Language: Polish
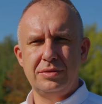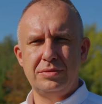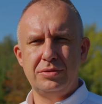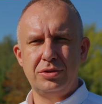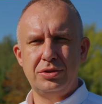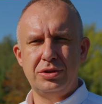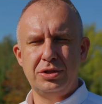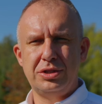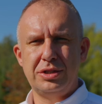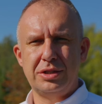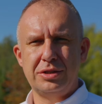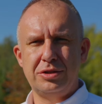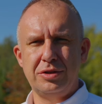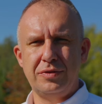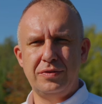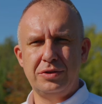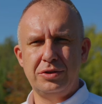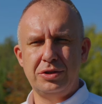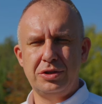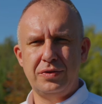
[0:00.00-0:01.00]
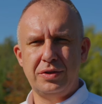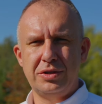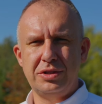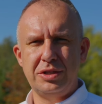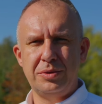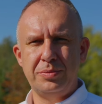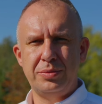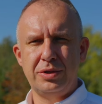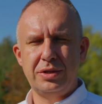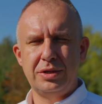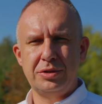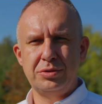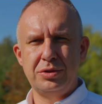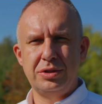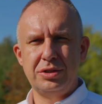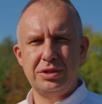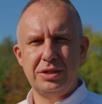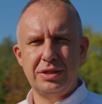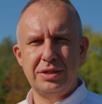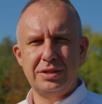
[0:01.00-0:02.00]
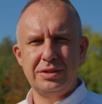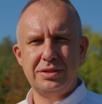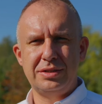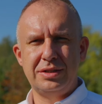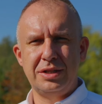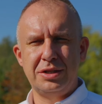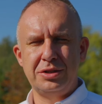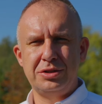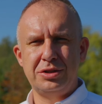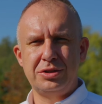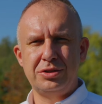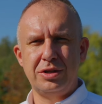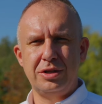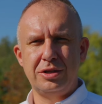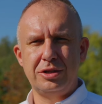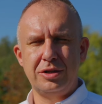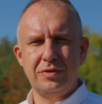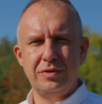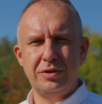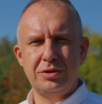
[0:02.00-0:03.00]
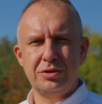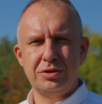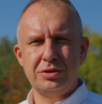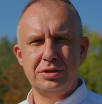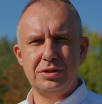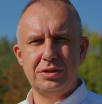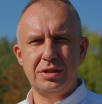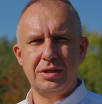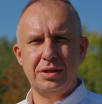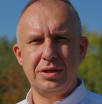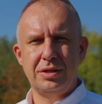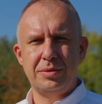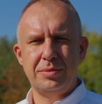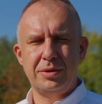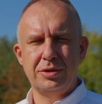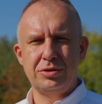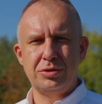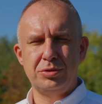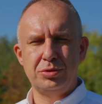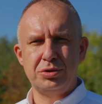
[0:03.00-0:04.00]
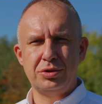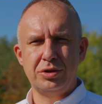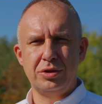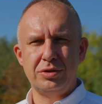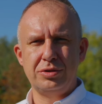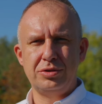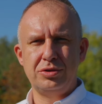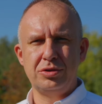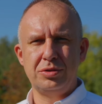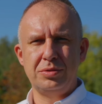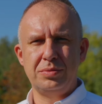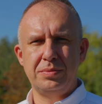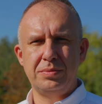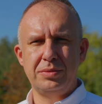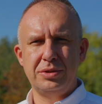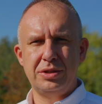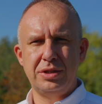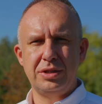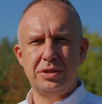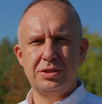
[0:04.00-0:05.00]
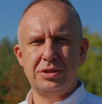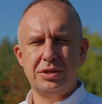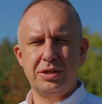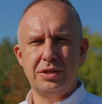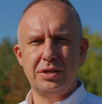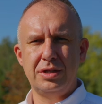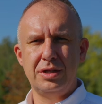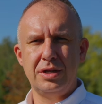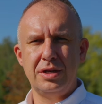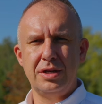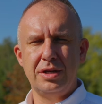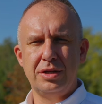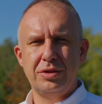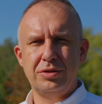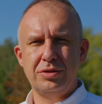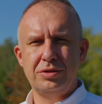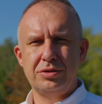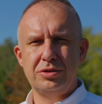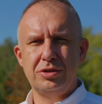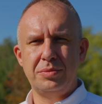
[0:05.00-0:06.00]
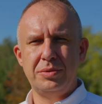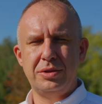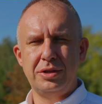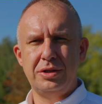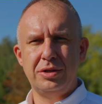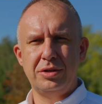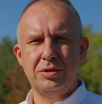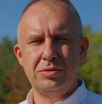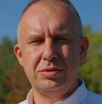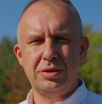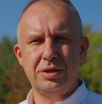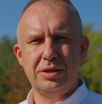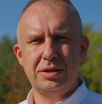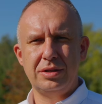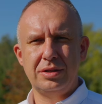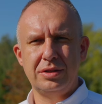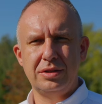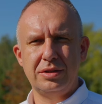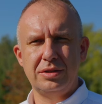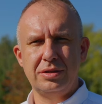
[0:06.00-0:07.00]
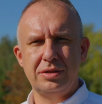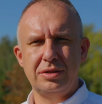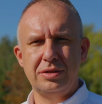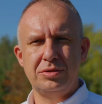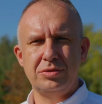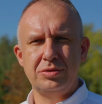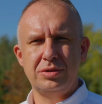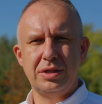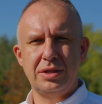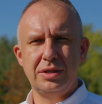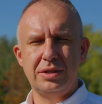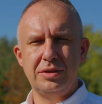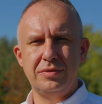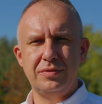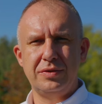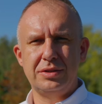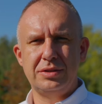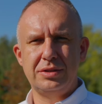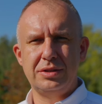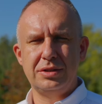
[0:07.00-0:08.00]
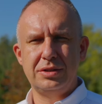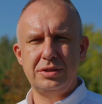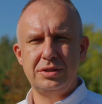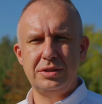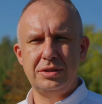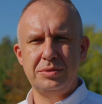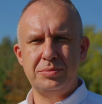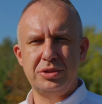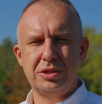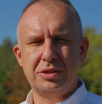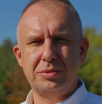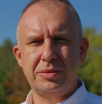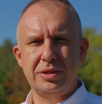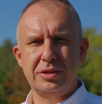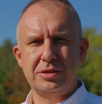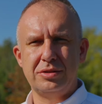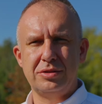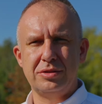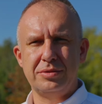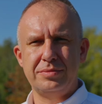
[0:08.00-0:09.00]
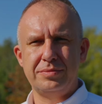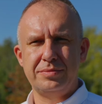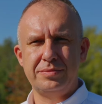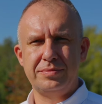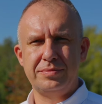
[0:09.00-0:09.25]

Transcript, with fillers: Dotychczasowe doświadczenie pokazuje, że z tężni solankowej korzysta bardzo dużo osób. Myślę, że to jest dobry kierunek tutaj inwestycji przez miasto.